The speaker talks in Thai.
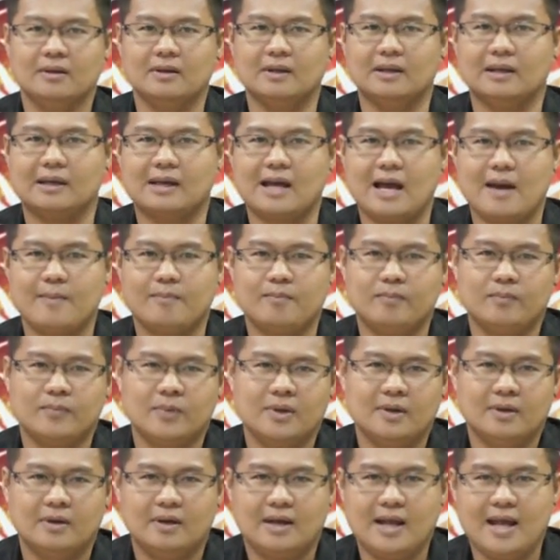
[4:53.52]
นะครับ
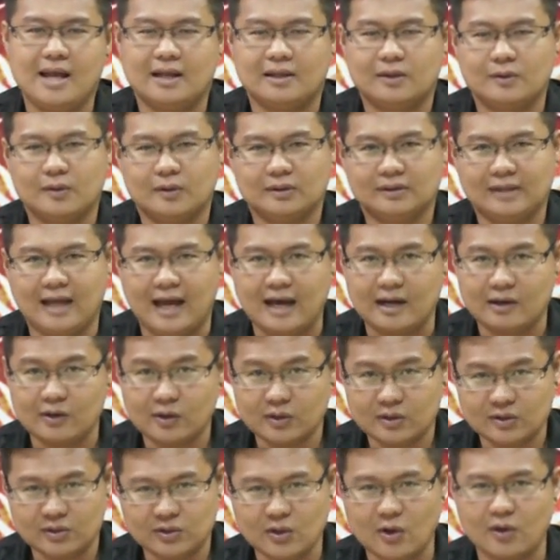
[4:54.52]
เลขตัวถัง
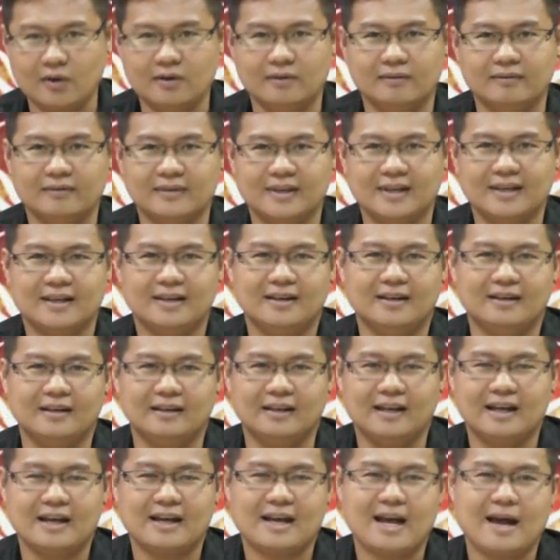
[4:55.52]
รถยนต์เออ
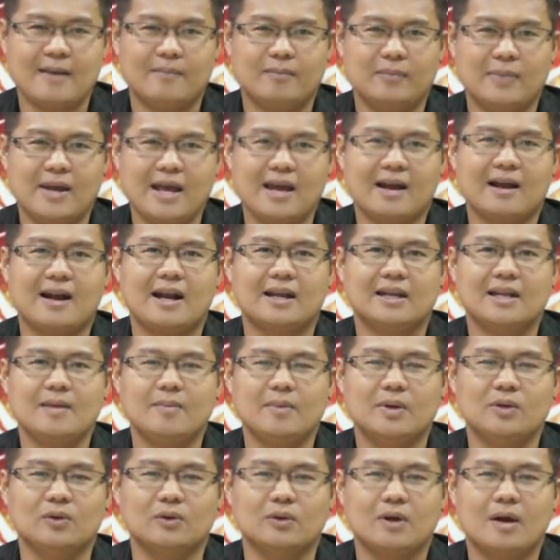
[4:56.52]
นะครับเลขอะไรที่
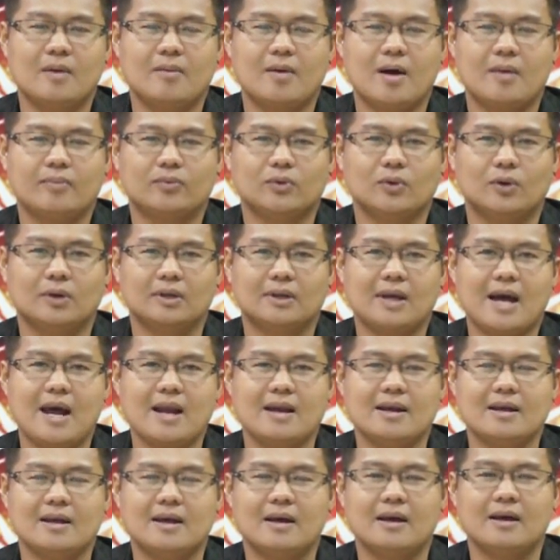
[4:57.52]
มันอยู่รอบๆตัวท่า
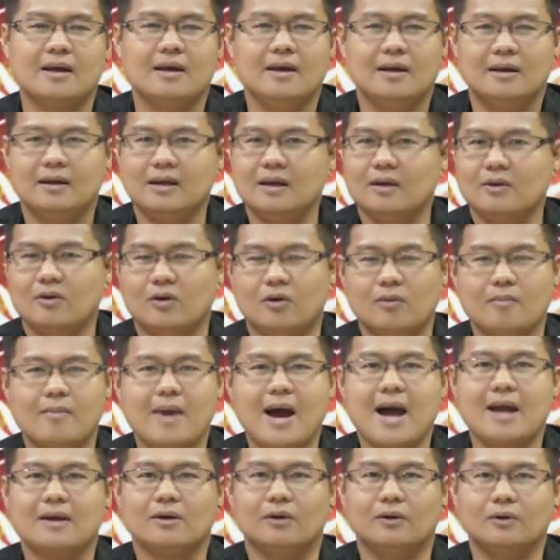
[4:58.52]
นนะเรื่องของ
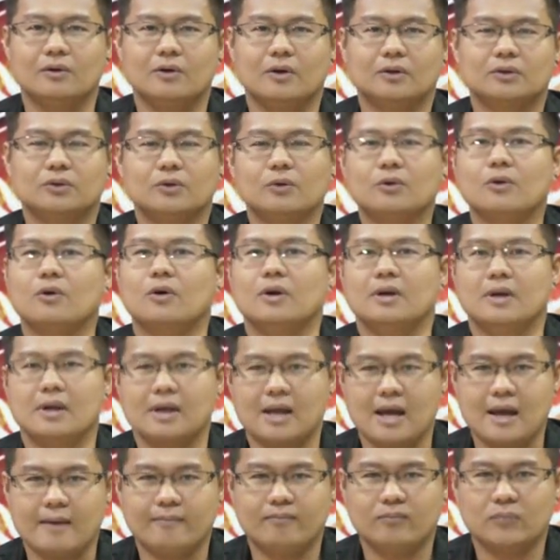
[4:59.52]
บ้านของรถทุกคน
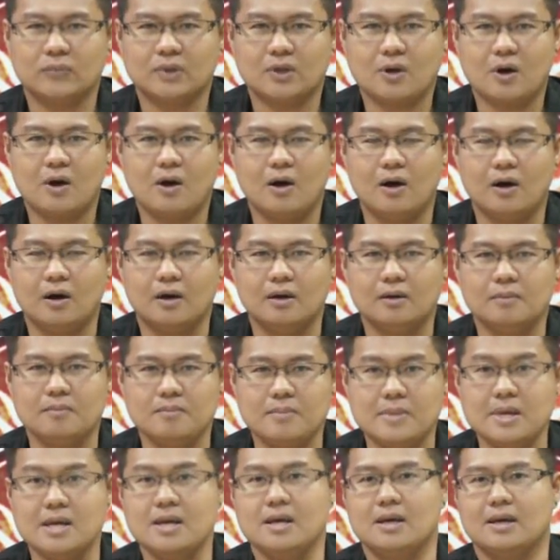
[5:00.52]
นะครับ ก็
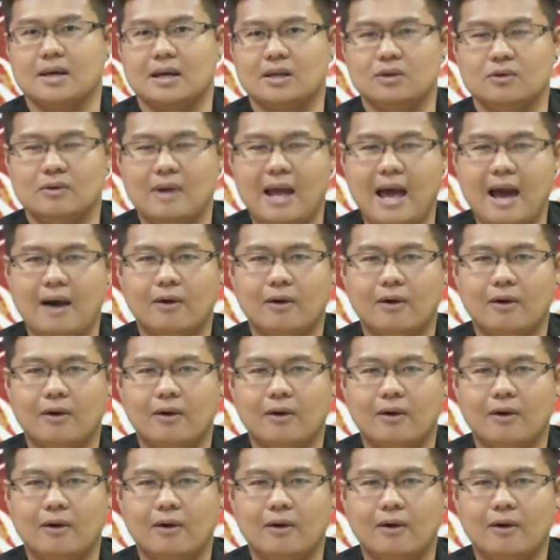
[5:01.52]
มีกันอยู่แล้